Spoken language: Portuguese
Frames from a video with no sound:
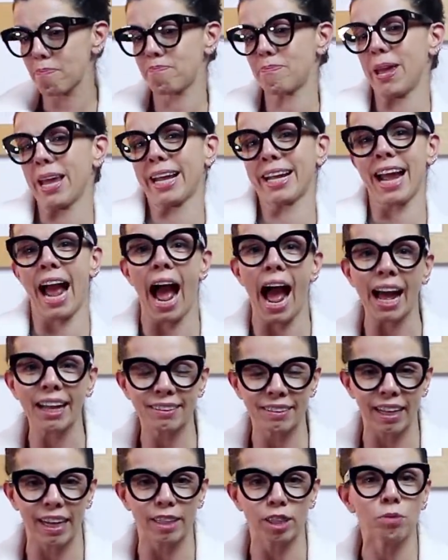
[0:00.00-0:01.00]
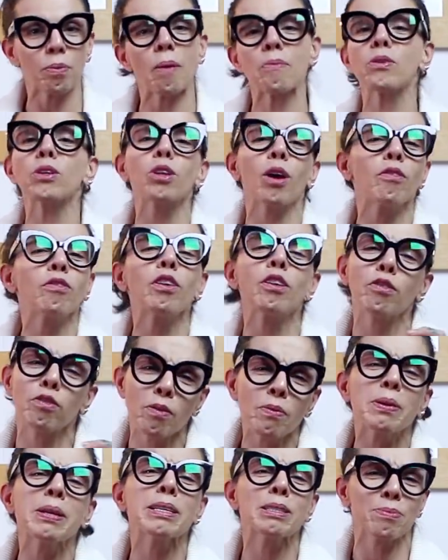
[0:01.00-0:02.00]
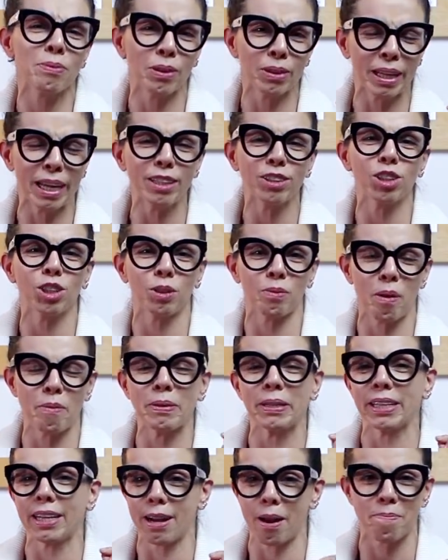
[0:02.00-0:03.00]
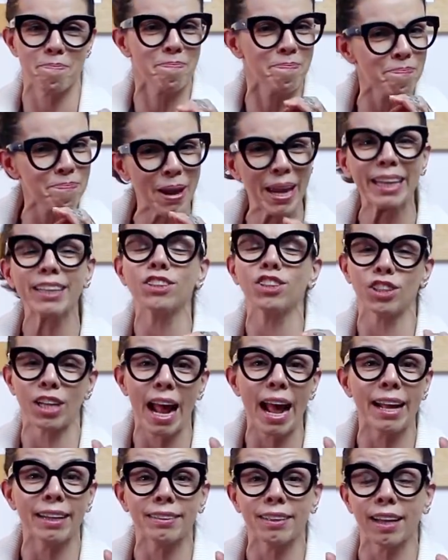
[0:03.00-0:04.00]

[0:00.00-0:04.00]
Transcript: Então, a pegada, tipo, é muito. Vamos responder isso de uma maneira bem